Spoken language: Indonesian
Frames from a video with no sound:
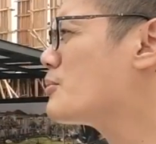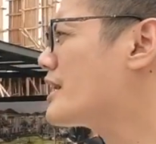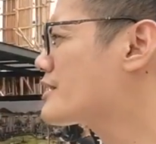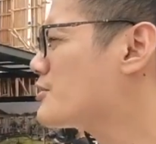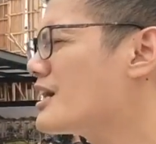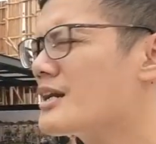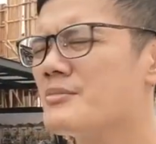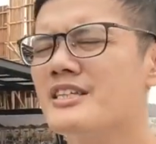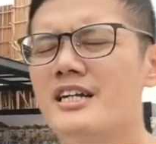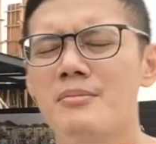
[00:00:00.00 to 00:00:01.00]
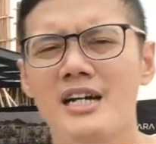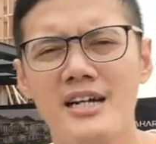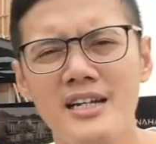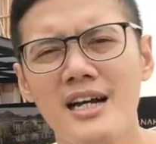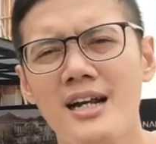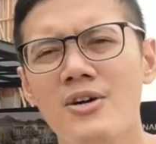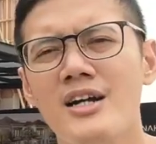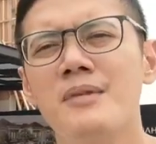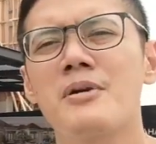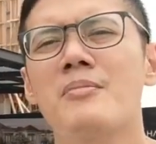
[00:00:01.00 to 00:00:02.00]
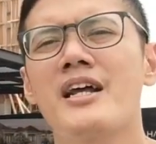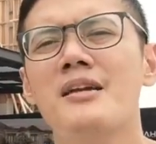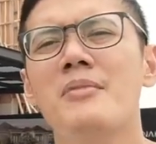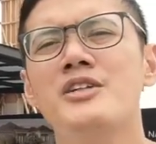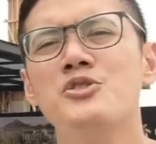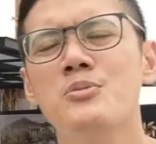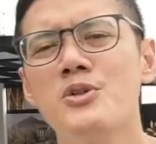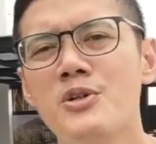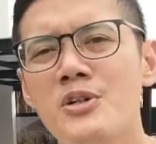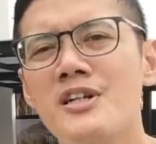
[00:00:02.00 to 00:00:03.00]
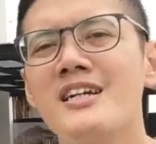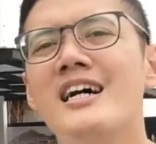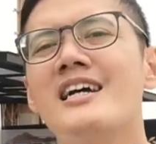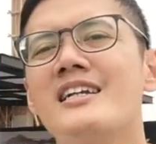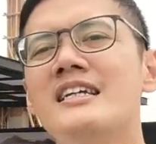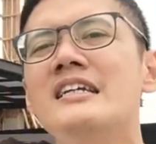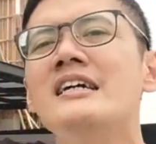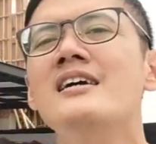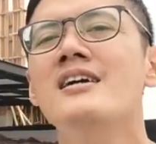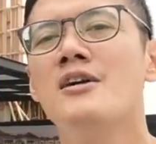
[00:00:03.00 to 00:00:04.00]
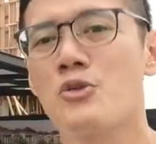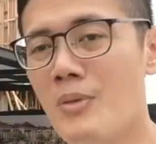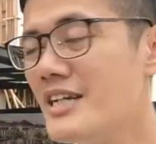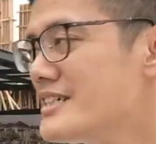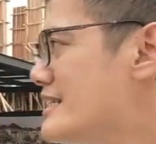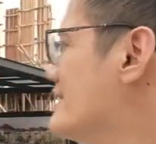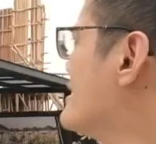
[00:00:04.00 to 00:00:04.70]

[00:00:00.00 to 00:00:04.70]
rumah itu akan menjadi menarik kalau ada permainan maju mundur dari rumahnya.